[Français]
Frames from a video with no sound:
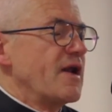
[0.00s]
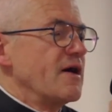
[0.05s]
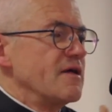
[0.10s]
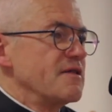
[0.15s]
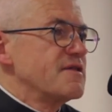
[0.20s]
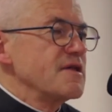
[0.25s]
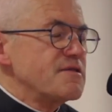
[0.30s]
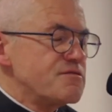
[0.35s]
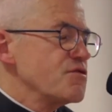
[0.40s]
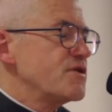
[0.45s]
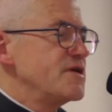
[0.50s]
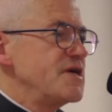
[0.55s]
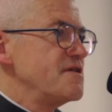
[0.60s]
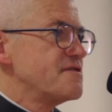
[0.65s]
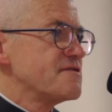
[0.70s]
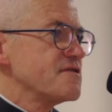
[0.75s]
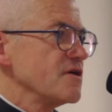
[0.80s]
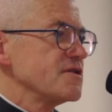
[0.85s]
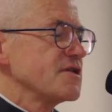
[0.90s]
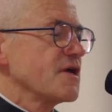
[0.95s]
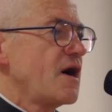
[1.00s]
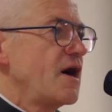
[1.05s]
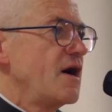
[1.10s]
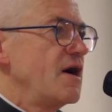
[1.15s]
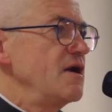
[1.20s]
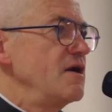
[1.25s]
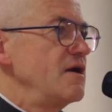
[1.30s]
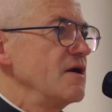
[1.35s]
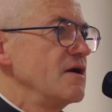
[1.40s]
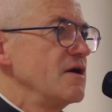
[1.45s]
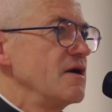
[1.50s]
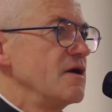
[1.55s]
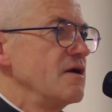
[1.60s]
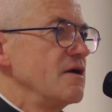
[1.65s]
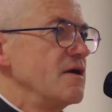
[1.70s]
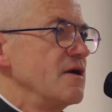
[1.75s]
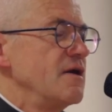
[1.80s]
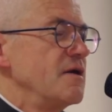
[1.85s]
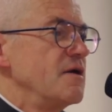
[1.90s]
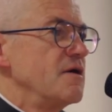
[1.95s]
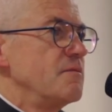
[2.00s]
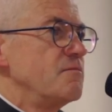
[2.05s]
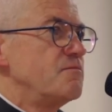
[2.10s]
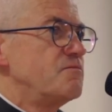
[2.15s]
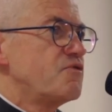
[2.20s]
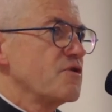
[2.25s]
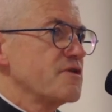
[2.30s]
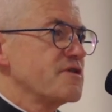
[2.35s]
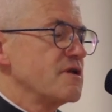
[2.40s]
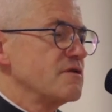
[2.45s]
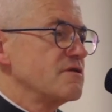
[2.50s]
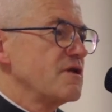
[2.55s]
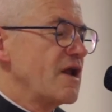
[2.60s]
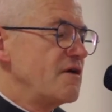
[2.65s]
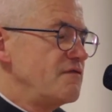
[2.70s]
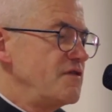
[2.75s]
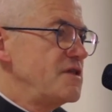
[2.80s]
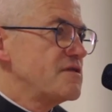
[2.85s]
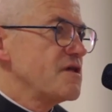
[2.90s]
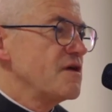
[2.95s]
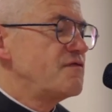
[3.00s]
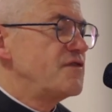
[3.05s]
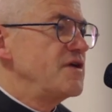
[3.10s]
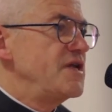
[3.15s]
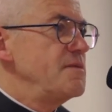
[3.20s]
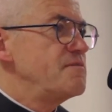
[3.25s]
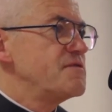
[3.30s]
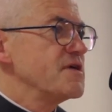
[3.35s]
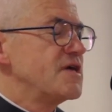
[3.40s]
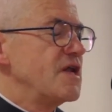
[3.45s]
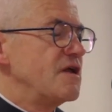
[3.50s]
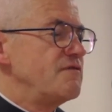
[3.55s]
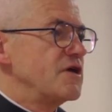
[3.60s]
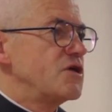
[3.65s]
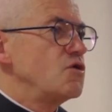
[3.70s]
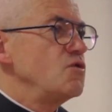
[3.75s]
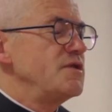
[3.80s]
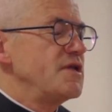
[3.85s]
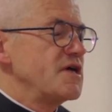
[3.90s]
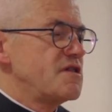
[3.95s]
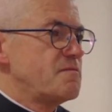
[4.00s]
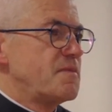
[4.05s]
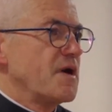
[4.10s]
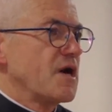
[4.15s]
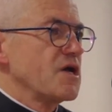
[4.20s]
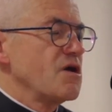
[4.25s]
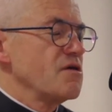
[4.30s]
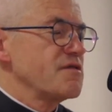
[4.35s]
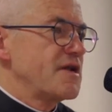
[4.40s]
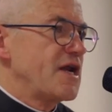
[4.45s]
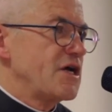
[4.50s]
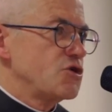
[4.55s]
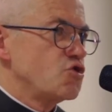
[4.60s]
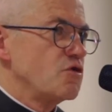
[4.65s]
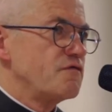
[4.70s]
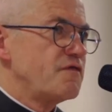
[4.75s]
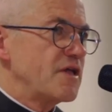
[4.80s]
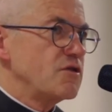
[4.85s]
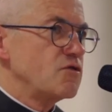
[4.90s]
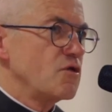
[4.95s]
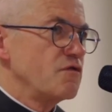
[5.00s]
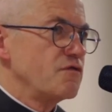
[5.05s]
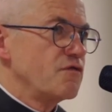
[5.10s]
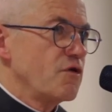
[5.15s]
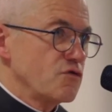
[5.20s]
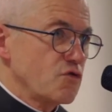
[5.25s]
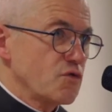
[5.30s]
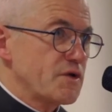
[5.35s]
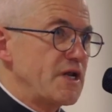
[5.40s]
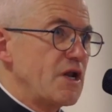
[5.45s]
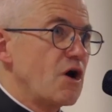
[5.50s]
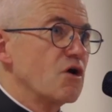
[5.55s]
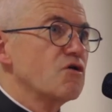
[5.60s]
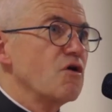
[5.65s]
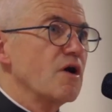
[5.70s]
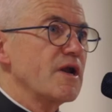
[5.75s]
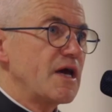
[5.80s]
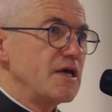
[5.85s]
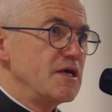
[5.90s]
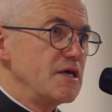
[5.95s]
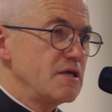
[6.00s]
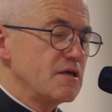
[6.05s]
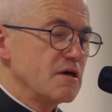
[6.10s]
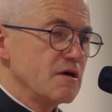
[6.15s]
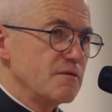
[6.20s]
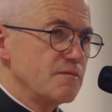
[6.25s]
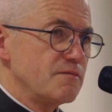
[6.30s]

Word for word: c'est ce qui est central, dans la vie de Saint Philippe, c'est qu'il a vécu une expérience à l'âge de 29 ans, donc il est encore laïque,